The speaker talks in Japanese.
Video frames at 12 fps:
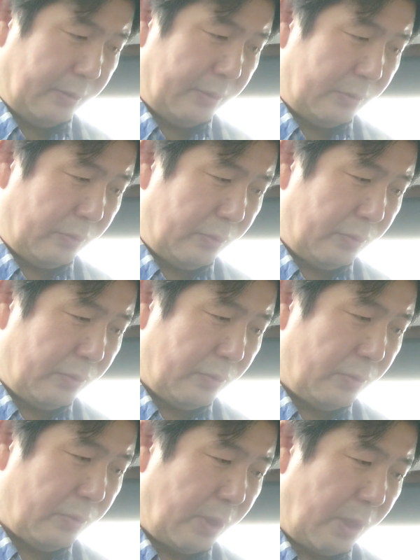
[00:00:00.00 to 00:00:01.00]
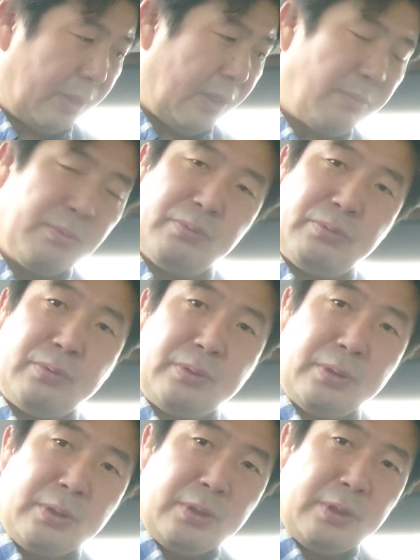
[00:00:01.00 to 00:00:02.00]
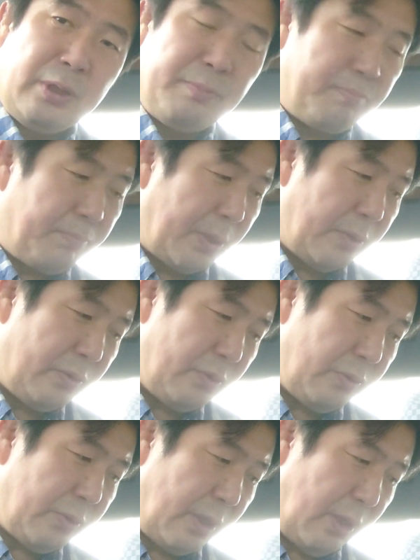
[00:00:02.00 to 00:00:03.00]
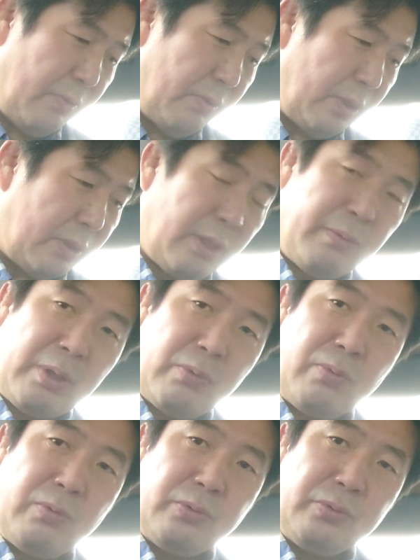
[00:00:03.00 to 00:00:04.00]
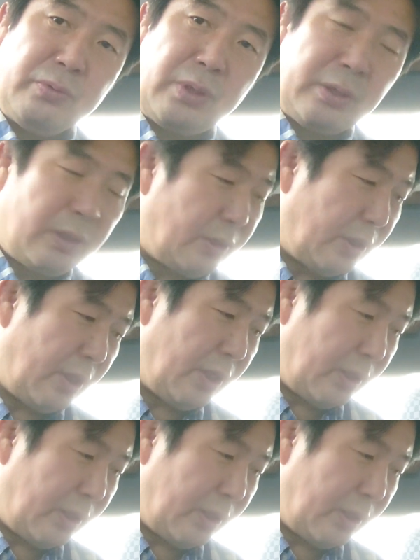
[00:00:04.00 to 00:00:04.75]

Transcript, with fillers: い。ということで、多分、一般女性の方はこういう方じゃ